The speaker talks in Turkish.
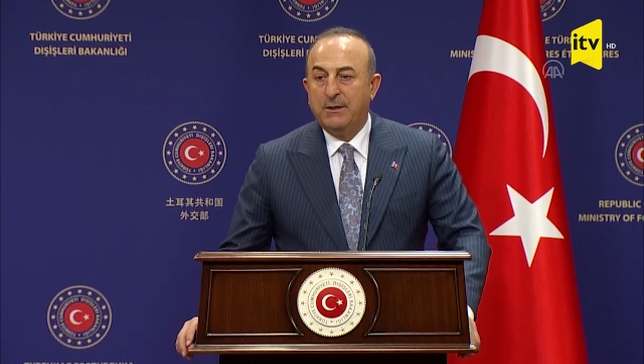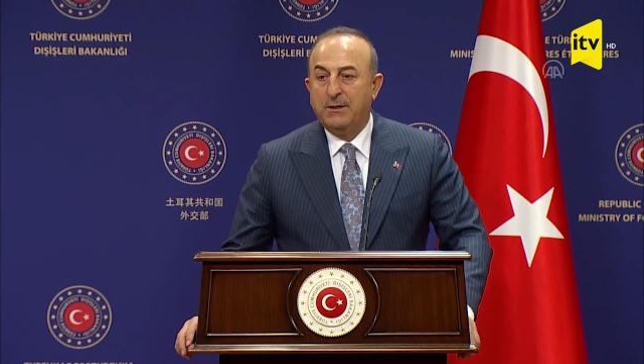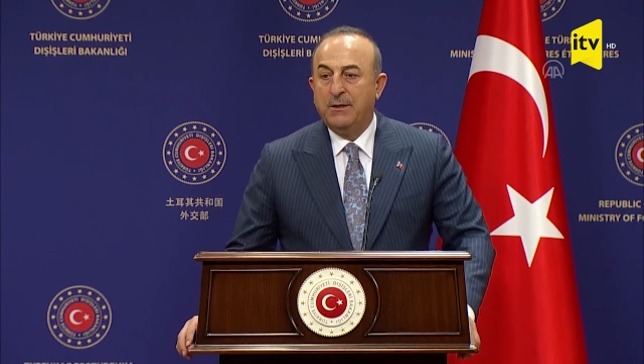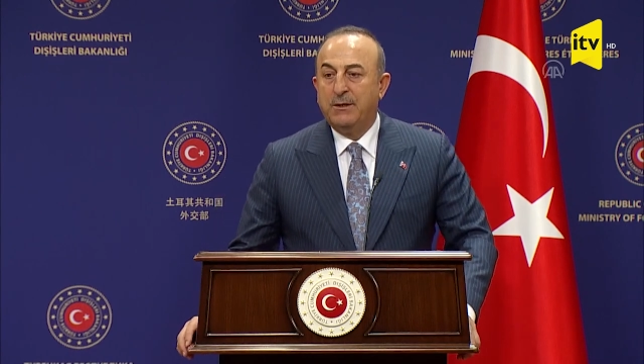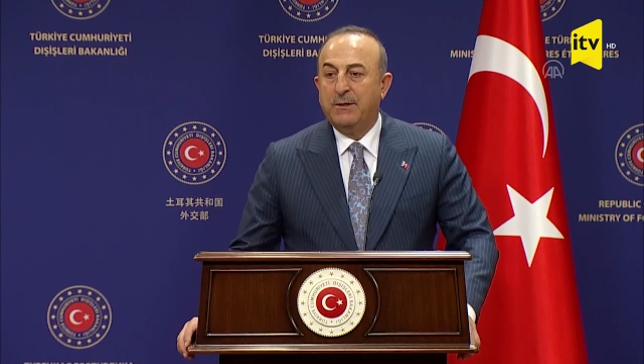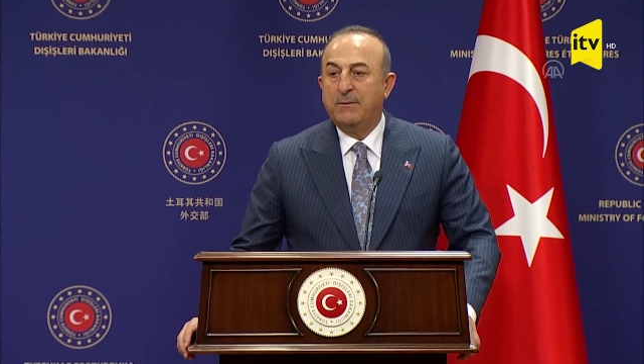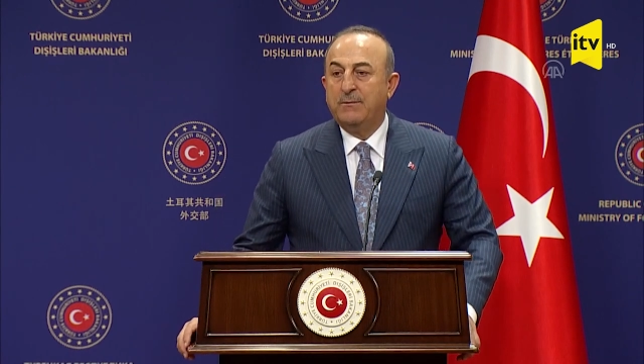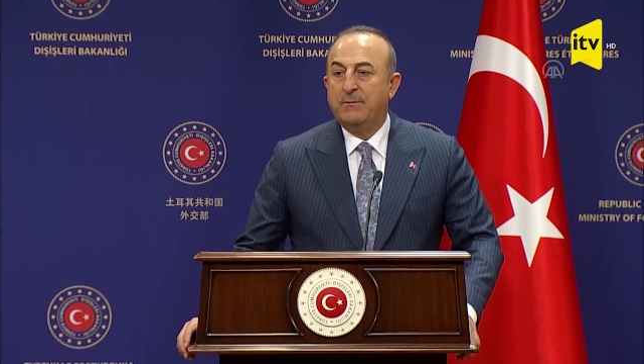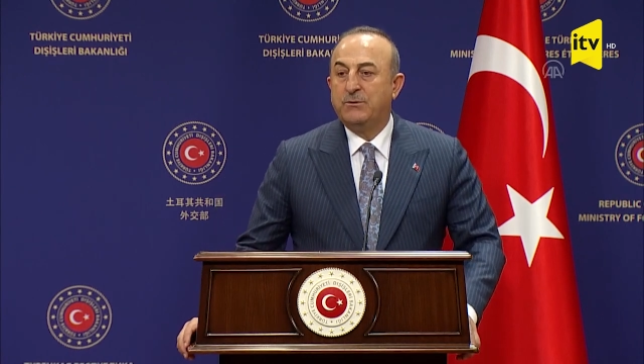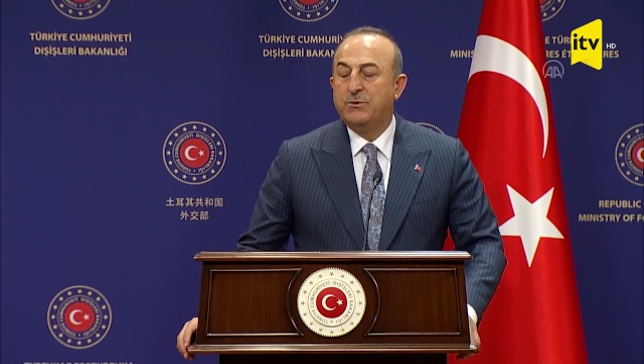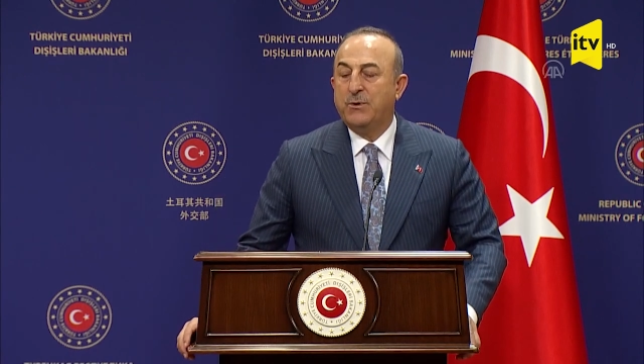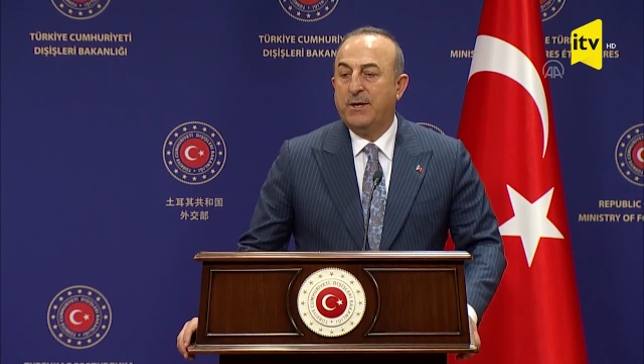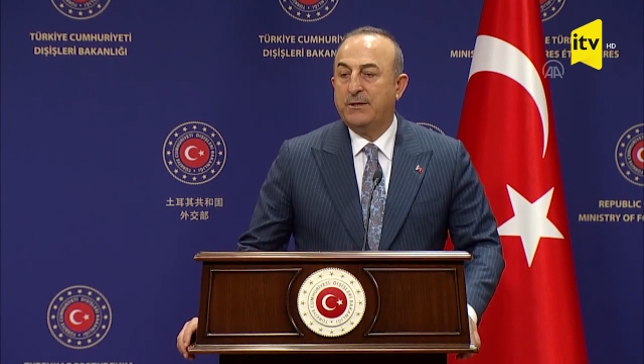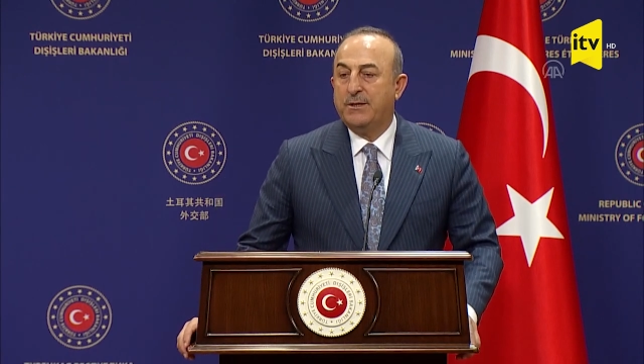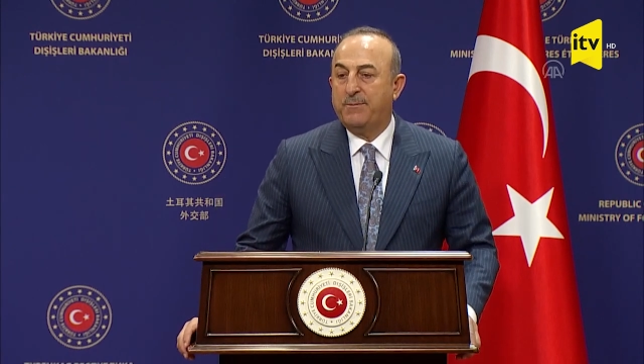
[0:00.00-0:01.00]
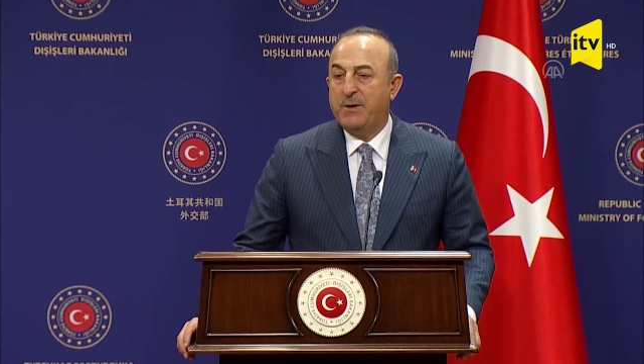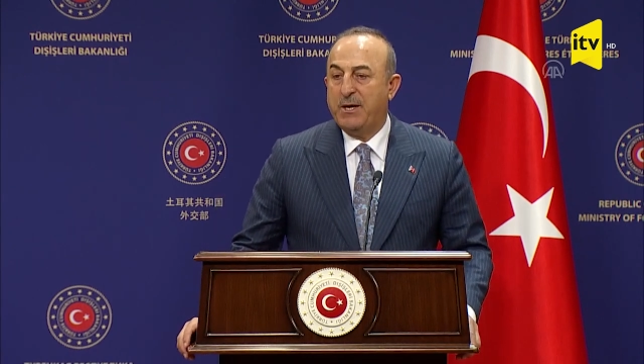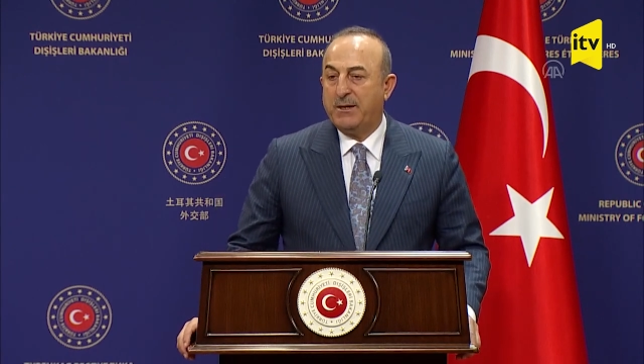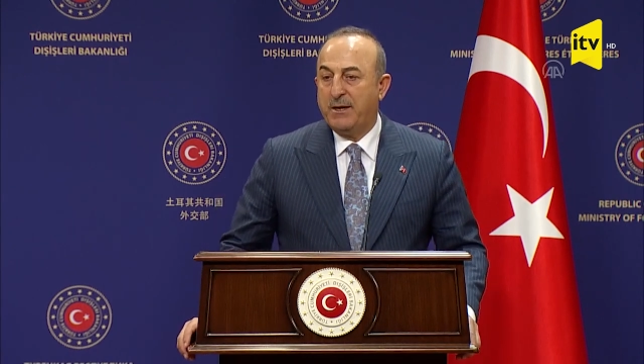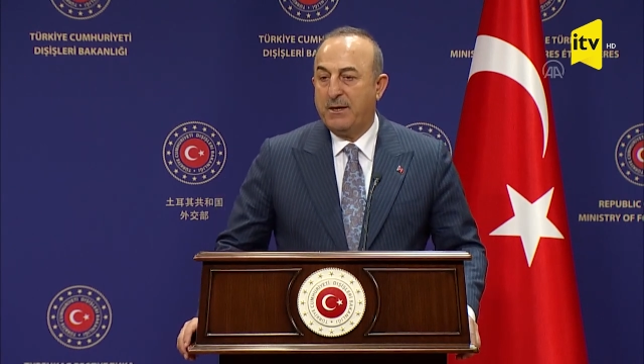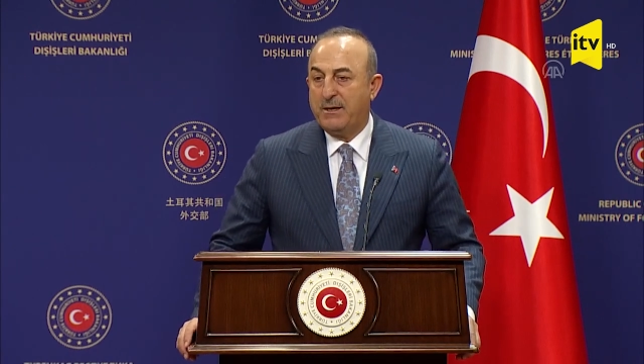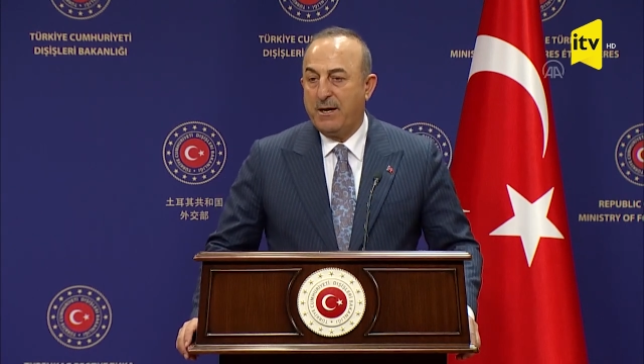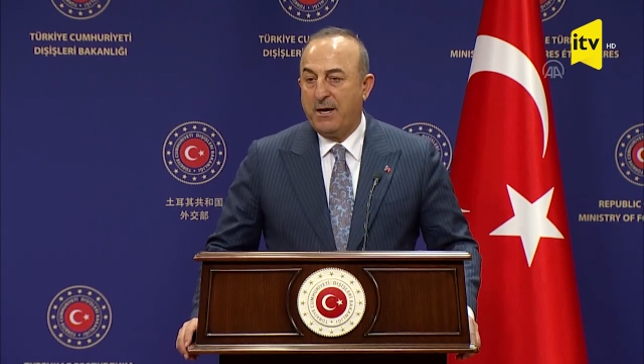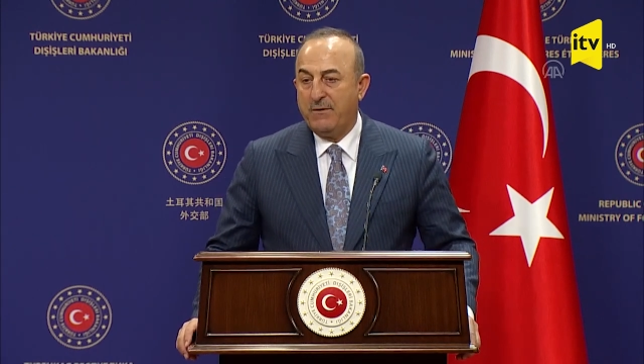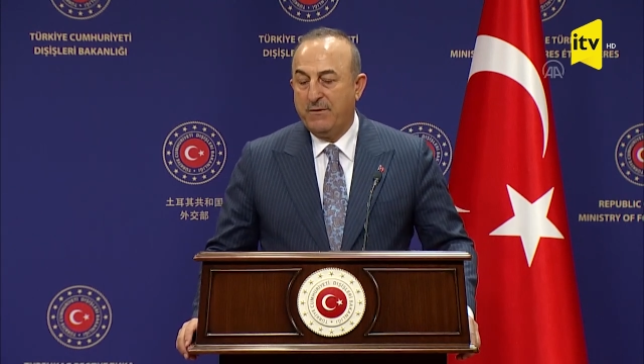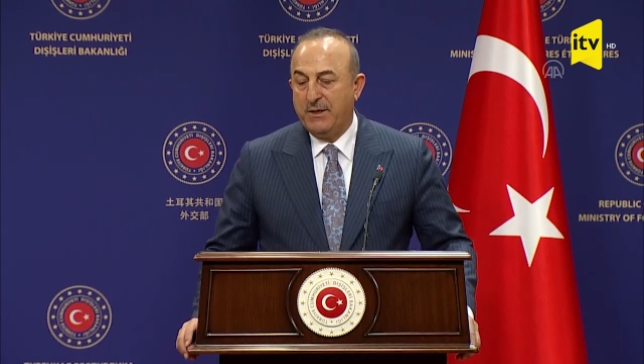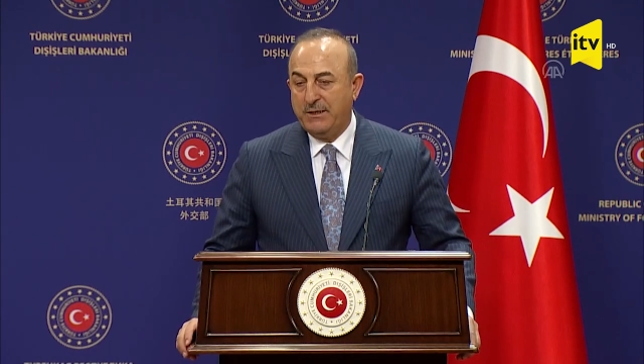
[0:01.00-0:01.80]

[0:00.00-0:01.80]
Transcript: ee, şu anda PKK ve